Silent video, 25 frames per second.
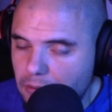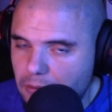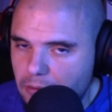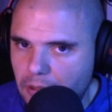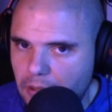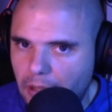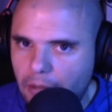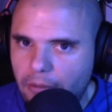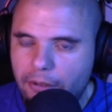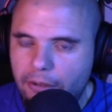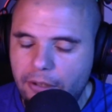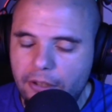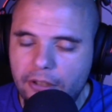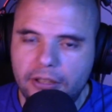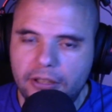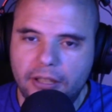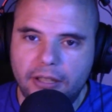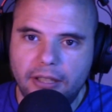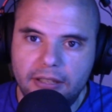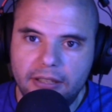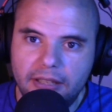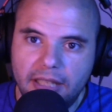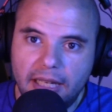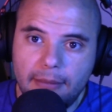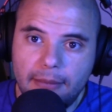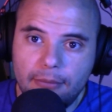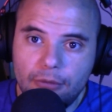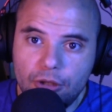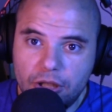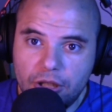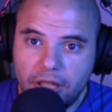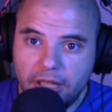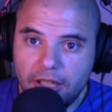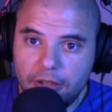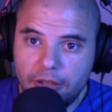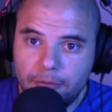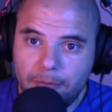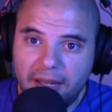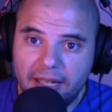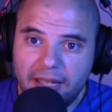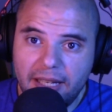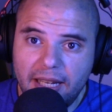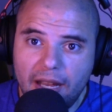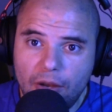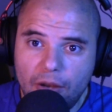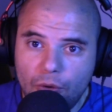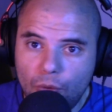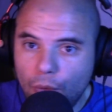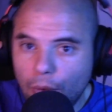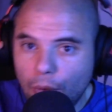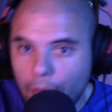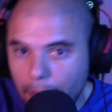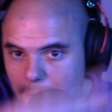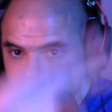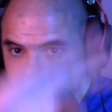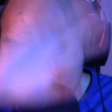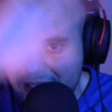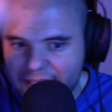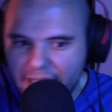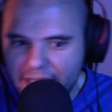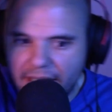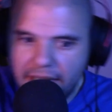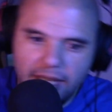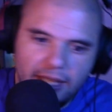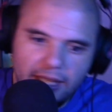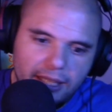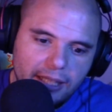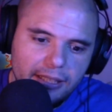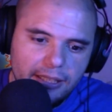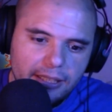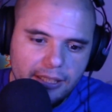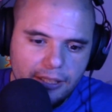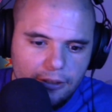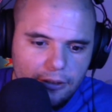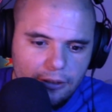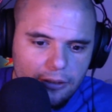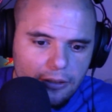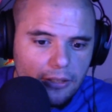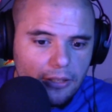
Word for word: ¿De acuerdo? Es decir, tenemos en España un mix energético.